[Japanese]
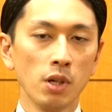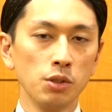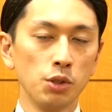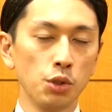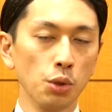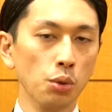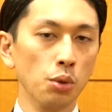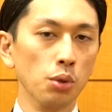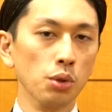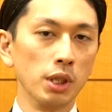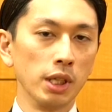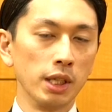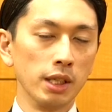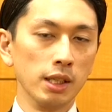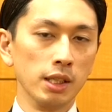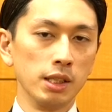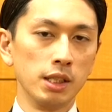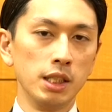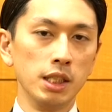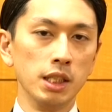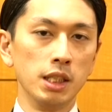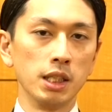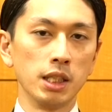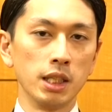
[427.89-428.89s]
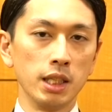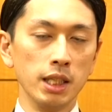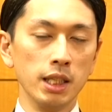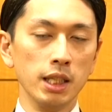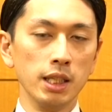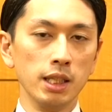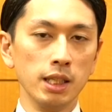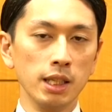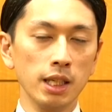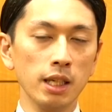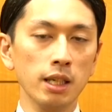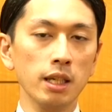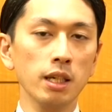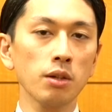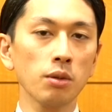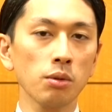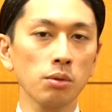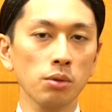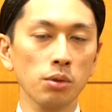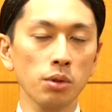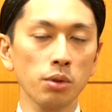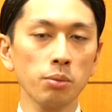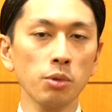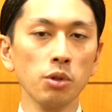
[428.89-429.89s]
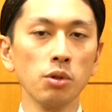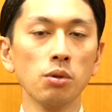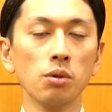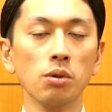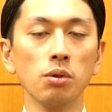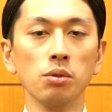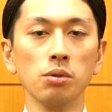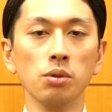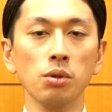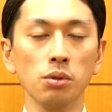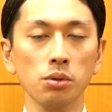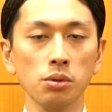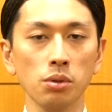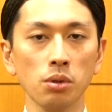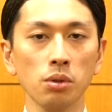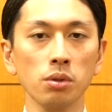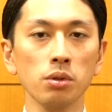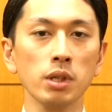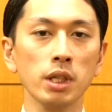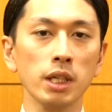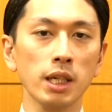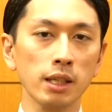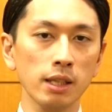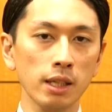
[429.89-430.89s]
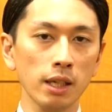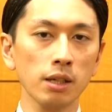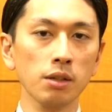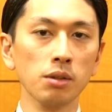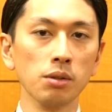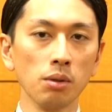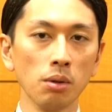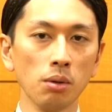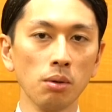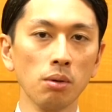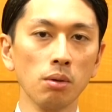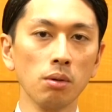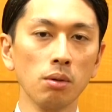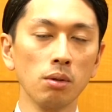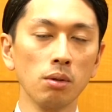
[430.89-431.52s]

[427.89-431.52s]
情報的な知識や理論というものをどんどん入れていくと。